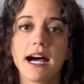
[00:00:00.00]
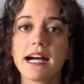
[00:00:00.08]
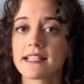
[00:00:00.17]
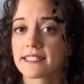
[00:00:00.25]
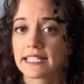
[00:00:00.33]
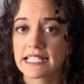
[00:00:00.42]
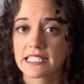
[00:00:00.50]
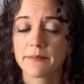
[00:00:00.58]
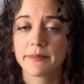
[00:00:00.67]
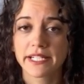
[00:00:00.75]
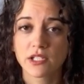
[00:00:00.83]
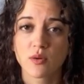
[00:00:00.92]
Así que
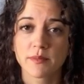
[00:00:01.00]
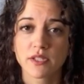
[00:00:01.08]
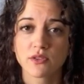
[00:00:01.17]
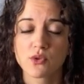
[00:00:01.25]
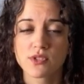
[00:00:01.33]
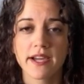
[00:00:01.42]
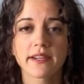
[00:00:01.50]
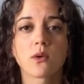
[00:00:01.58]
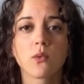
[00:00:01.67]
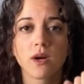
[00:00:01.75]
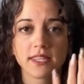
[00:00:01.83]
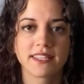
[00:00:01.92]
siempre recomiendo usar
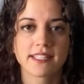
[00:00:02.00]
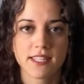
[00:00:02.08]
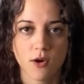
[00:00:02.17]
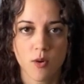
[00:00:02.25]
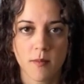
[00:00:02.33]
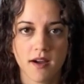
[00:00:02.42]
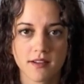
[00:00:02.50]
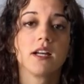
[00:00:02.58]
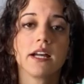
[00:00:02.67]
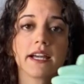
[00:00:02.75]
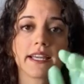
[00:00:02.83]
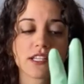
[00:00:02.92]
guantes de goma,
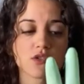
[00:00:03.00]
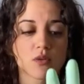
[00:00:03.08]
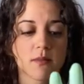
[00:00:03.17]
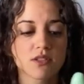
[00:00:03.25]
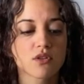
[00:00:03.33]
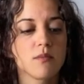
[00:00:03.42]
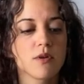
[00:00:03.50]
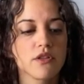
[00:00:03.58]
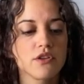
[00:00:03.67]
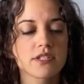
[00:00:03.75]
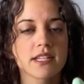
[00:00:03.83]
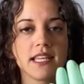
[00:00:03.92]
que son más
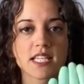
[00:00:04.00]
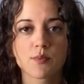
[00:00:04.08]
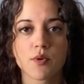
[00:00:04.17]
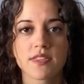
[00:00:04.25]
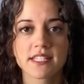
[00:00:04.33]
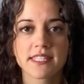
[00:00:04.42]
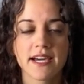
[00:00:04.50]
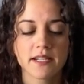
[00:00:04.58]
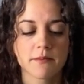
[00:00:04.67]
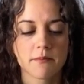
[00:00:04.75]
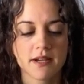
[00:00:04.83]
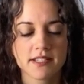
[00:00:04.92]
cómodos y les puedes
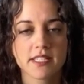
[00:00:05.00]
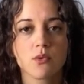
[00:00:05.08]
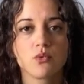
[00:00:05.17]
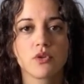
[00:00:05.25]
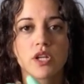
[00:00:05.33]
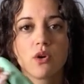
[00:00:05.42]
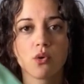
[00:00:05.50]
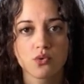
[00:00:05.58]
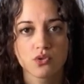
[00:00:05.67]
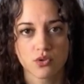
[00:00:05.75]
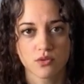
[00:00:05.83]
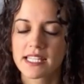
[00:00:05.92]
dar más de un único
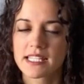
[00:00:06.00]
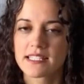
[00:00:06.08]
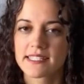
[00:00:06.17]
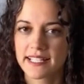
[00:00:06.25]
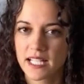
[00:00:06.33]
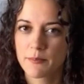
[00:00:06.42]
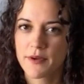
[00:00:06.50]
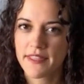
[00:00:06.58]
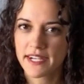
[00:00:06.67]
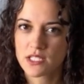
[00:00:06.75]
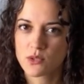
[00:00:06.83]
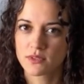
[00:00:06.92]
uso. Sé que
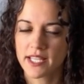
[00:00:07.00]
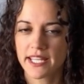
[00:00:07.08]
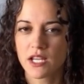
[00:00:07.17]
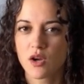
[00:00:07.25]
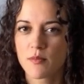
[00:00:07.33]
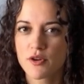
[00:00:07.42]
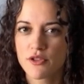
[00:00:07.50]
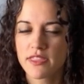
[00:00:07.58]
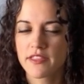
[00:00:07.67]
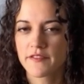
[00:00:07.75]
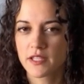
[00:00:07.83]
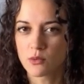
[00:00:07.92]
puede resultar incómodo y
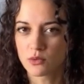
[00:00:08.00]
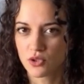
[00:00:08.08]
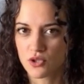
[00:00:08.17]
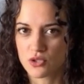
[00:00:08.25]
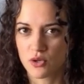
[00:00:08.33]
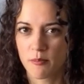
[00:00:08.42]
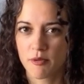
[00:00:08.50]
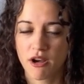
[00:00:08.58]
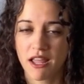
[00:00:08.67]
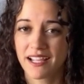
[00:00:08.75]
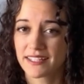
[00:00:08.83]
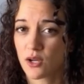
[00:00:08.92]
dificultoso, pero a
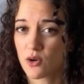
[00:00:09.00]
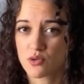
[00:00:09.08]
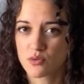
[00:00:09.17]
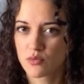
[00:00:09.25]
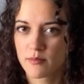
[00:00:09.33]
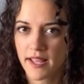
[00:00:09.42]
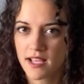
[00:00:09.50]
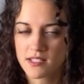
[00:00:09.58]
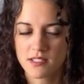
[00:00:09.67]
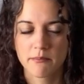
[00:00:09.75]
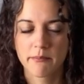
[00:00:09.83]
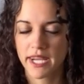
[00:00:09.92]
la que te
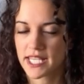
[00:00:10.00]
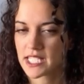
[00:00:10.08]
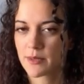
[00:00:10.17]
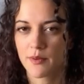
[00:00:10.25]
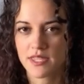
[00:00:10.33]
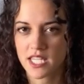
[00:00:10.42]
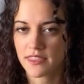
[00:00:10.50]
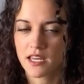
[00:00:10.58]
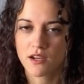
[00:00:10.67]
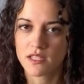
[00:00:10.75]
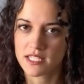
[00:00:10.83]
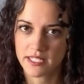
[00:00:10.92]
acostumbras verás que puedes
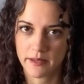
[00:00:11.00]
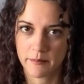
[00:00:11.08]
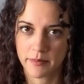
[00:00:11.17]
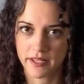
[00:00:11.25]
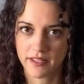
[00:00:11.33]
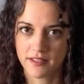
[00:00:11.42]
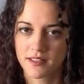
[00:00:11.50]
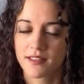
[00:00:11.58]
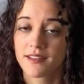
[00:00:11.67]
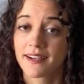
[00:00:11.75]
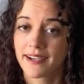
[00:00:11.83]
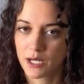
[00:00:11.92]
hacerlo de siempre.
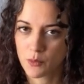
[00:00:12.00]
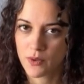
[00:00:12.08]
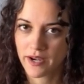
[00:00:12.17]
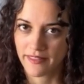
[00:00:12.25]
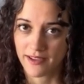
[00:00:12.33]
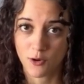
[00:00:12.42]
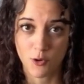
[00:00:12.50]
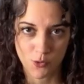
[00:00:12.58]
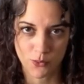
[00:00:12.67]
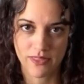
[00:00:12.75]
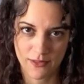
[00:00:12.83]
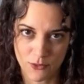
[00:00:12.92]
Recuerda, con
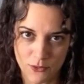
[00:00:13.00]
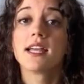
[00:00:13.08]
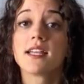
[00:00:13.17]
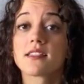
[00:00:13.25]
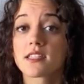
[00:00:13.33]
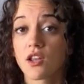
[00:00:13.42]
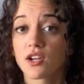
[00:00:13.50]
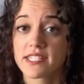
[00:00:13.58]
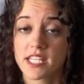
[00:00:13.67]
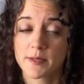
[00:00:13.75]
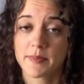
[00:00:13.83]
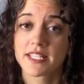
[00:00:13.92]
cuidado. Sé lo que
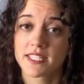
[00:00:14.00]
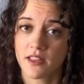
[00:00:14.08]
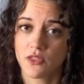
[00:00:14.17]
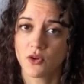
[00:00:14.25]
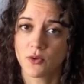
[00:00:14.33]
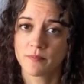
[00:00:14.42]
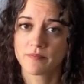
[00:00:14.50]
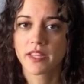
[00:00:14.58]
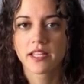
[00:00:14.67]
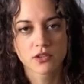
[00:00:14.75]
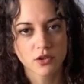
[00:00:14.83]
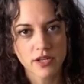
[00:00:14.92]
estás pensando.
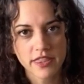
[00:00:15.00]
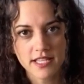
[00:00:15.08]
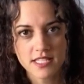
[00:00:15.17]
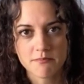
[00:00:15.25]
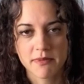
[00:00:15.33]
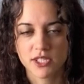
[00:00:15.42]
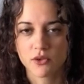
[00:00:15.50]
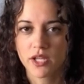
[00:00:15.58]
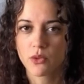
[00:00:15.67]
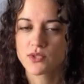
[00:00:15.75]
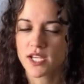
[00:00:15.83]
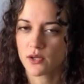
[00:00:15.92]
Entonces, ¿me tengo
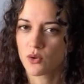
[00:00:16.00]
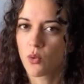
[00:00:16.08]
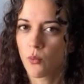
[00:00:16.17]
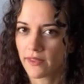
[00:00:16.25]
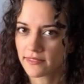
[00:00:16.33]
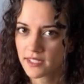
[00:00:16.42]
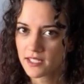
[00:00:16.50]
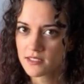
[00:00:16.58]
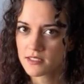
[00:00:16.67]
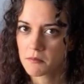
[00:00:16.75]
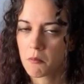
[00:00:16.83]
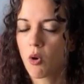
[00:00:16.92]
que duchar con
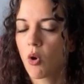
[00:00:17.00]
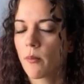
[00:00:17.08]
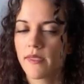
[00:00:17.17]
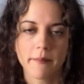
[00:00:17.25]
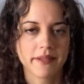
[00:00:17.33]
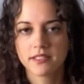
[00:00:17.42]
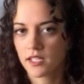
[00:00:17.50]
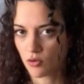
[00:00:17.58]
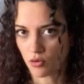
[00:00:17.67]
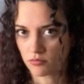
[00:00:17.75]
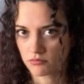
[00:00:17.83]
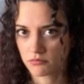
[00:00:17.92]
guantes? Obviamente
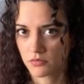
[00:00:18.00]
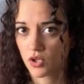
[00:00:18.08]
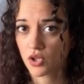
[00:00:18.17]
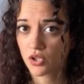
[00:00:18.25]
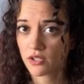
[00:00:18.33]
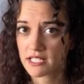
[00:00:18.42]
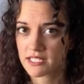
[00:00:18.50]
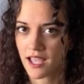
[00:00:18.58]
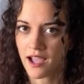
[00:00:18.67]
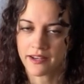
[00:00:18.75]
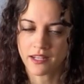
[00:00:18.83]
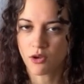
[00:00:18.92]
no, no creo que
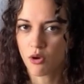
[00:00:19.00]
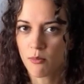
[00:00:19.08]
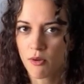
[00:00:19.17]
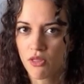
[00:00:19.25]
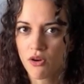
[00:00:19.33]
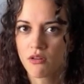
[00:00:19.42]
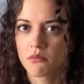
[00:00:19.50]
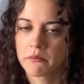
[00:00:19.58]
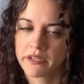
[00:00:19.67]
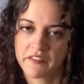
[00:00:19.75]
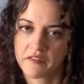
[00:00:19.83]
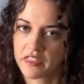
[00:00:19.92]
sea ni cómodo
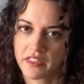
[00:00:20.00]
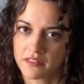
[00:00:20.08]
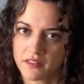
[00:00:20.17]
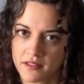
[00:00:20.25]
ni eficiente.